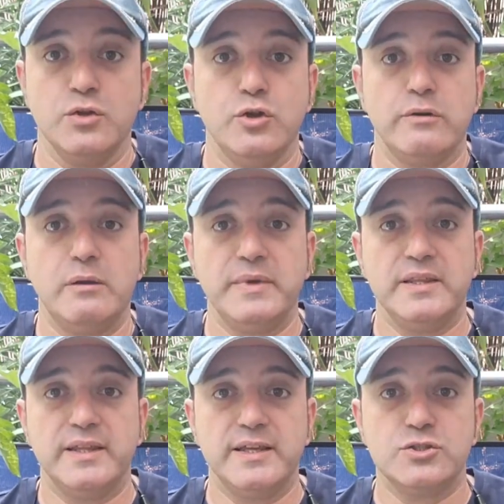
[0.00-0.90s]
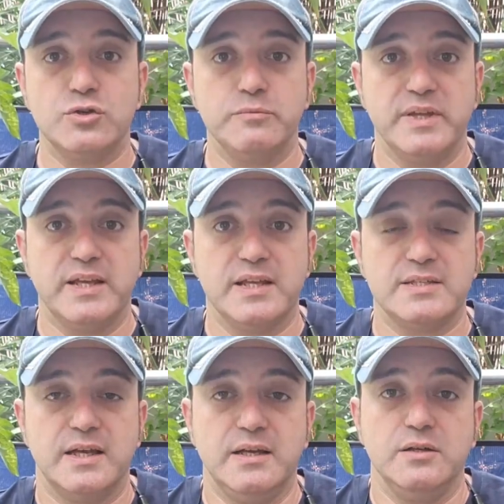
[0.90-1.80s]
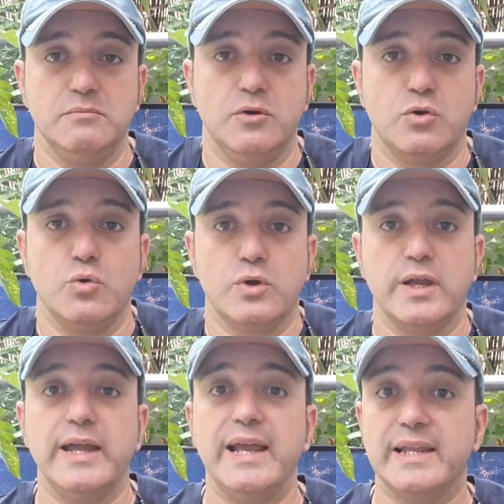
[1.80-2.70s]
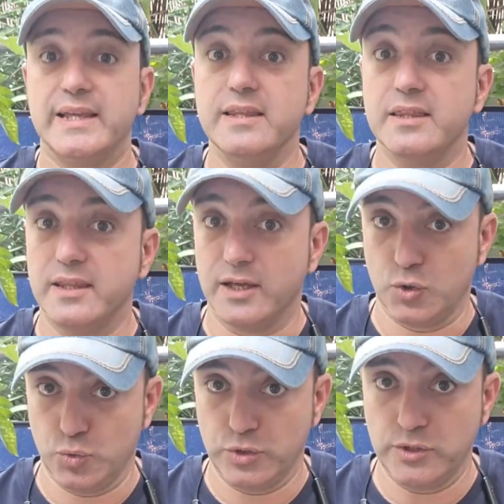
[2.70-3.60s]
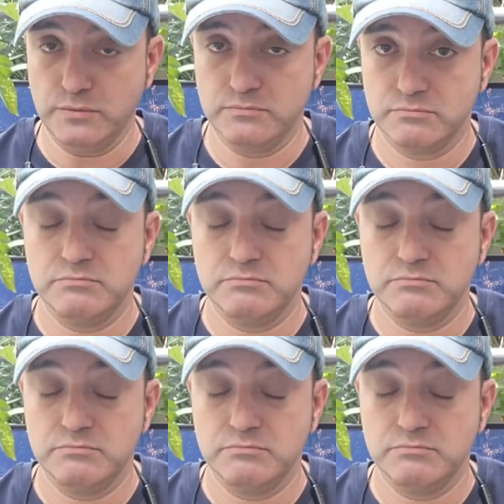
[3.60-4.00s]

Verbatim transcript: Normalmente esto en mi casa ocurre el 15 de julio.